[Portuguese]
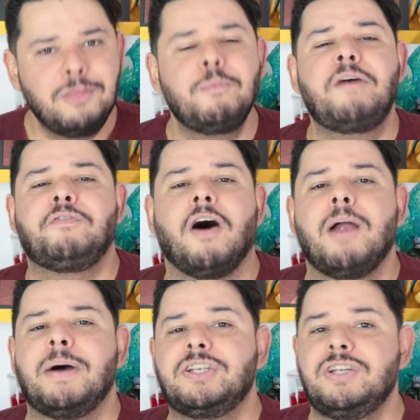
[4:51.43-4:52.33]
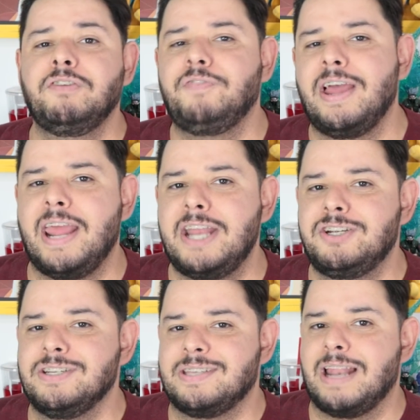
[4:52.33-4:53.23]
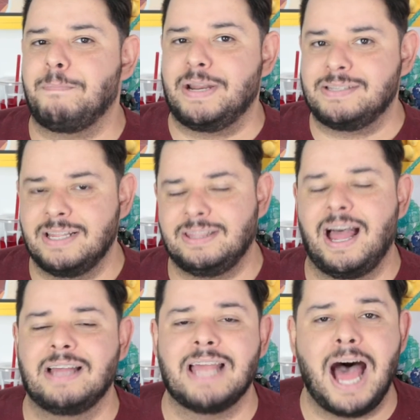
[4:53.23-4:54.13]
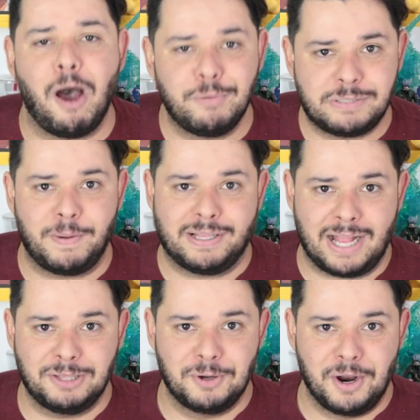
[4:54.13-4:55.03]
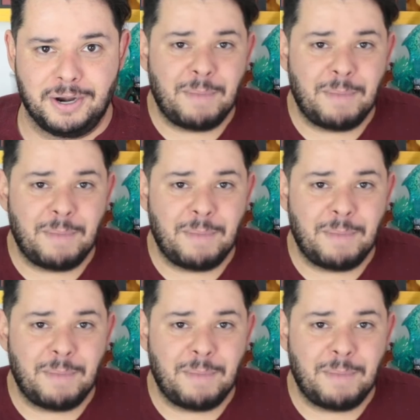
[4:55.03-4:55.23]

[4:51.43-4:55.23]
numa forma diferente de ser apresentada ao espectador.